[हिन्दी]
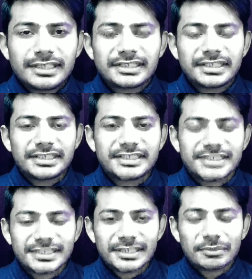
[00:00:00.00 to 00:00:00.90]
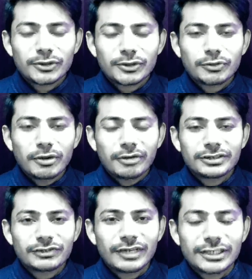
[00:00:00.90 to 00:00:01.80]
Hey there, this is MP Kumar.
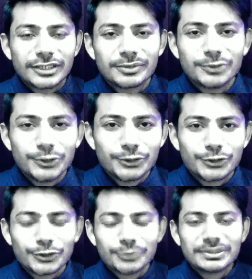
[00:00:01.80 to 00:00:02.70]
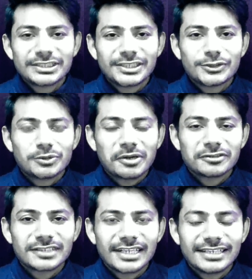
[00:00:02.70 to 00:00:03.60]
Welcome you to Mr.
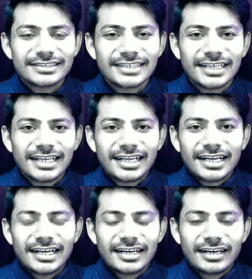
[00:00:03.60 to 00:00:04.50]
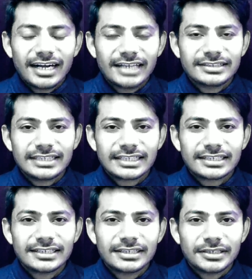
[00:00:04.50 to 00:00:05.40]
Kumar's class. Uh, आज
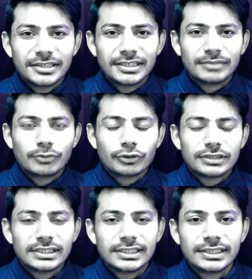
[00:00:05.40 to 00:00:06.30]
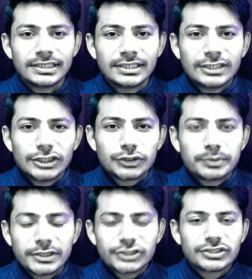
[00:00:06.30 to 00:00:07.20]
एक uh, बहुत ही
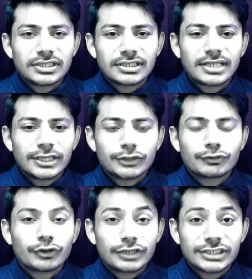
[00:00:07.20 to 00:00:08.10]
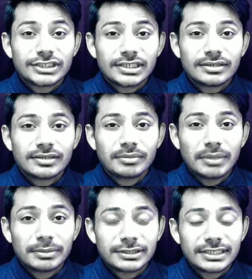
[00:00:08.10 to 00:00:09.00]
इंस्पिरेशनल काइंड ऑफ कोटेशन
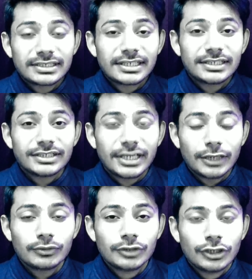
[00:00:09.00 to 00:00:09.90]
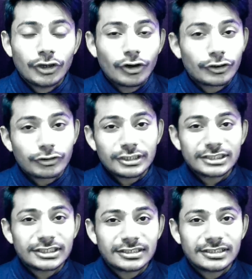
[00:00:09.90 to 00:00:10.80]
मैं प्रेजेंट करने जा रहा हूँ और
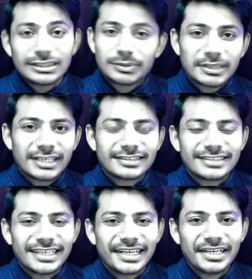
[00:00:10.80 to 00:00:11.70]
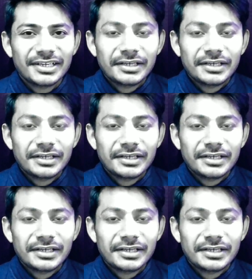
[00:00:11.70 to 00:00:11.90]
कोटेशन इस प्रकार से है